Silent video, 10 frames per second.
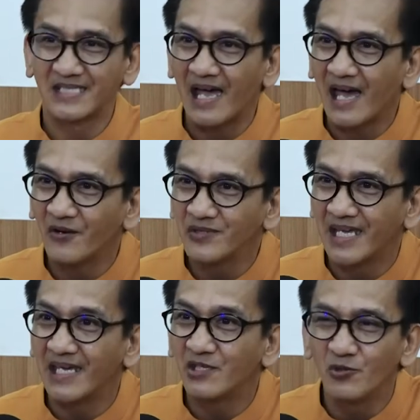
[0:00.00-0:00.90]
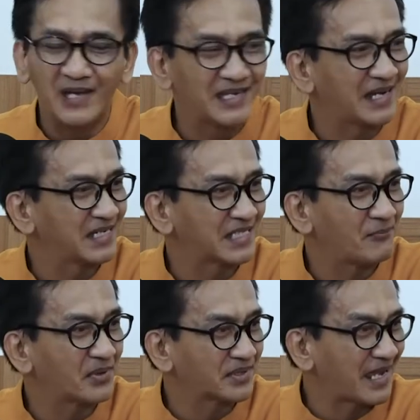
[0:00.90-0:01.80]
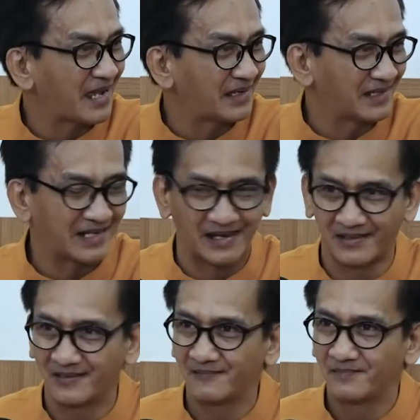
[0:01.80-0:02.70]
seharusnya itulah yang kita pertahankan.